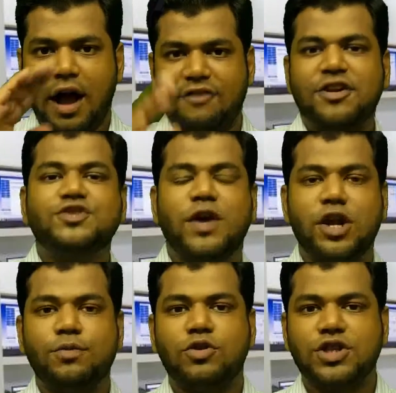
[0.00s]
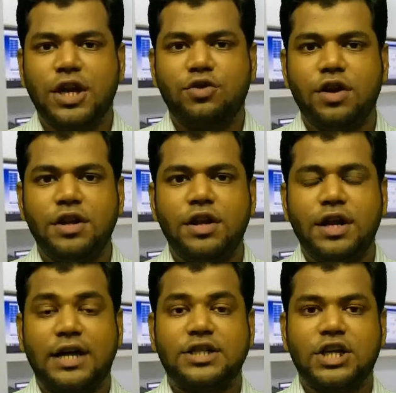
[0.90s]
हाय फ्रेंड्स वेलकम टू अंसारी
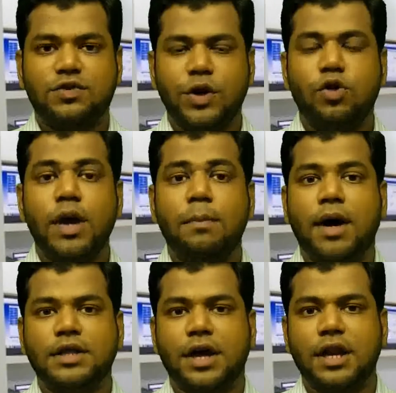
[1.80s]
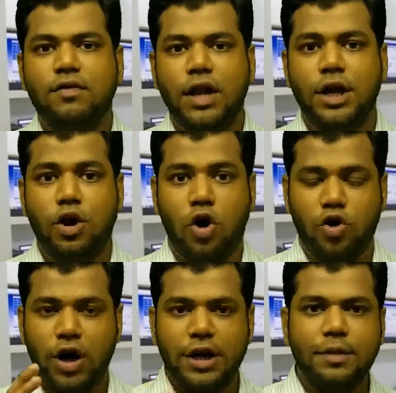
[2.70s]
29 आज के इस वीडियो में हम बात करने वाले हैं
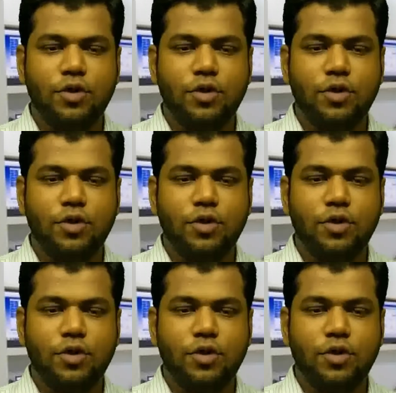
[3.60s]
ऑटो डायल की